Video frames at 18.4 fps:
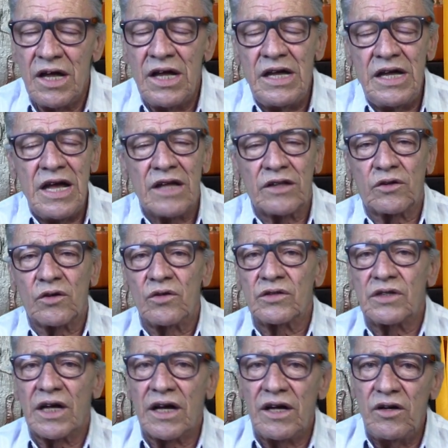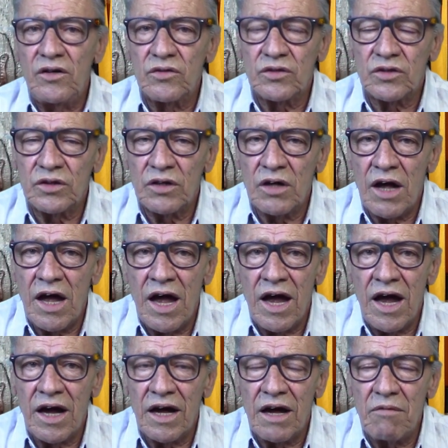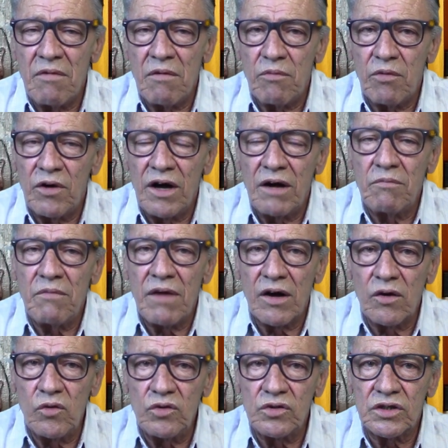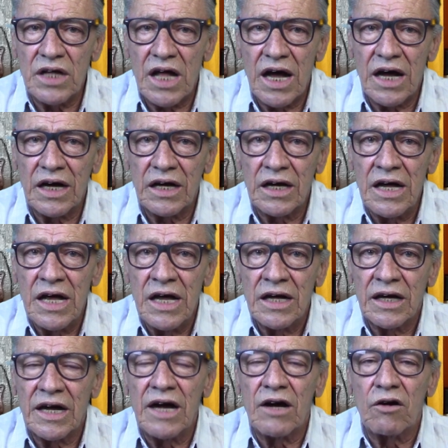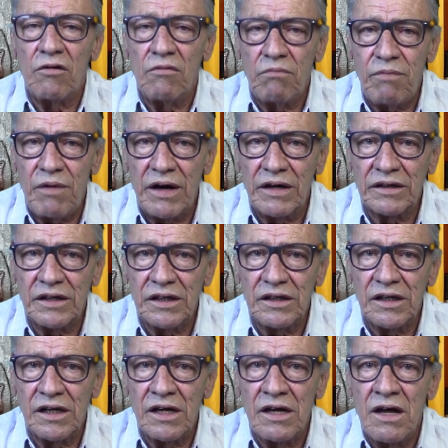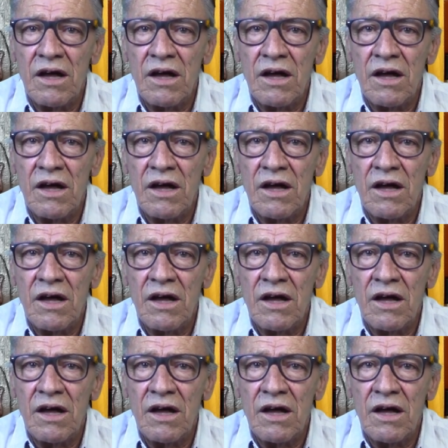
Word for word: y a todos aquellos eh, que me ponen me gusta, que comparten